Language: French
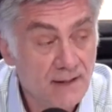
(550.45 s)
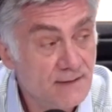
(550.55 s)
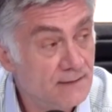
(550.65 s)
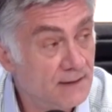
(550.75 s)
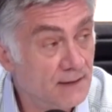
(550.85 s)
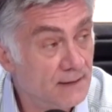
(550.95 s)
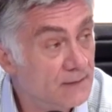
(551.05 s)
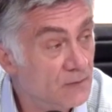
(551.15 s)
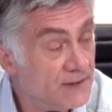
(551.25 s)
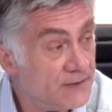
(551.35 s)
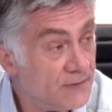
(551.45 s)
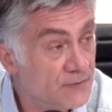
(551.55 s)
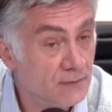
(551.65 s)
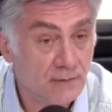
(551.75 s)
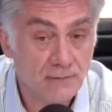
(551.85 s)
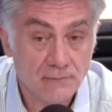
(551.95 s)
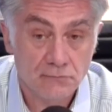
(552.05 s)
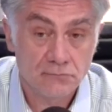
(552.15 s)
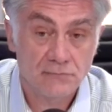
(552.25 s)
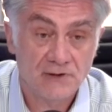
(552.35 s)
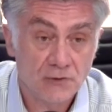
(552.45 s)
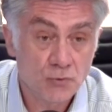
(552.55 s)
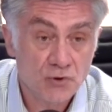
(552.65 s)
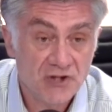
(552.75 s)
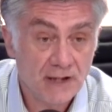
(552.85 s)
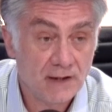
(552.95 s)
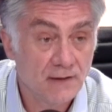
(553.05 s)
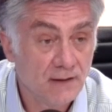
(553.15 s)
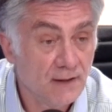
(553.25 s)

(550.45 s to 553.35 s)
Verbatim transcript: ses connaissances euh, technologiques,